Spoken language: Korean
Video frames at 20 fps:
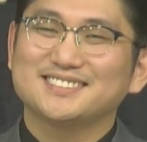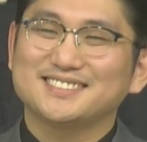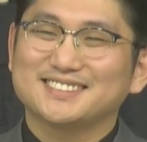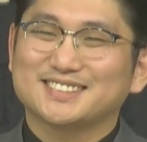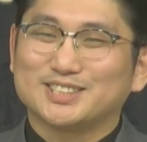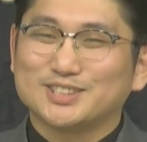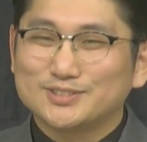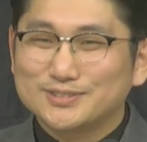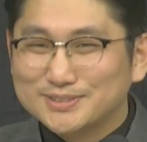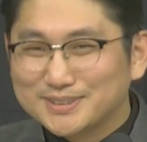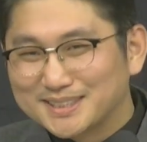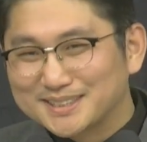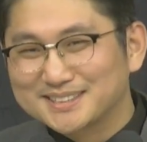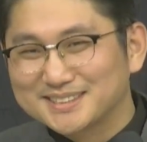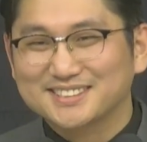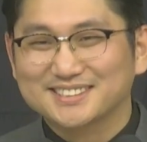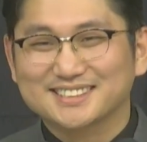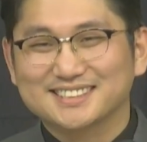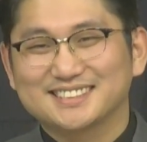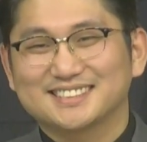지구가
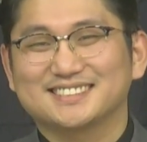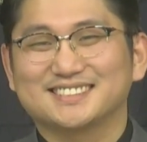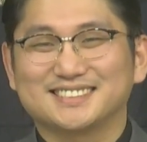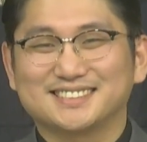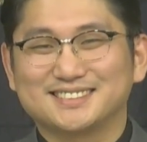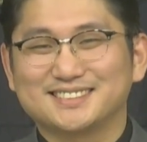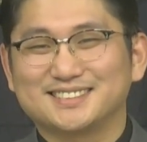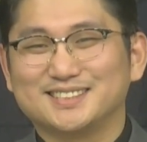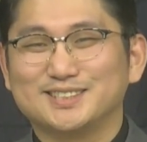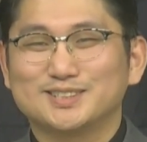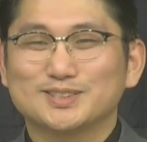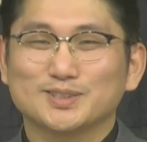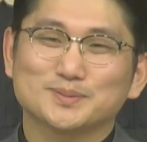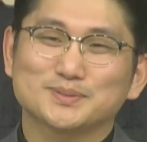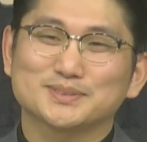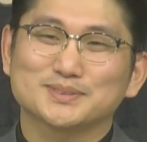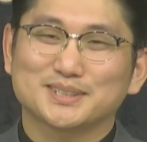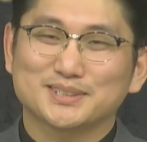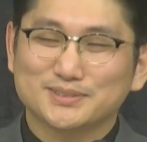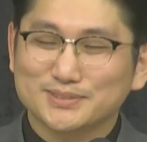이렇게
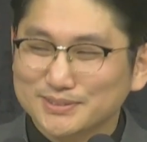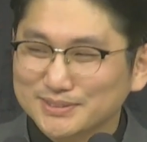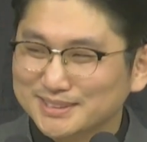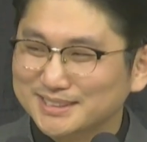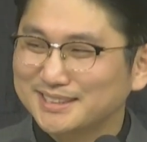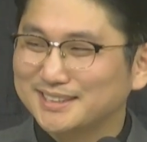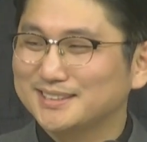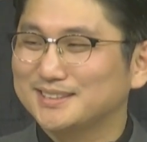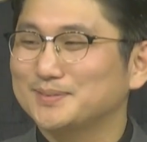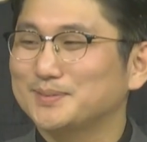지저분하고 쓰레기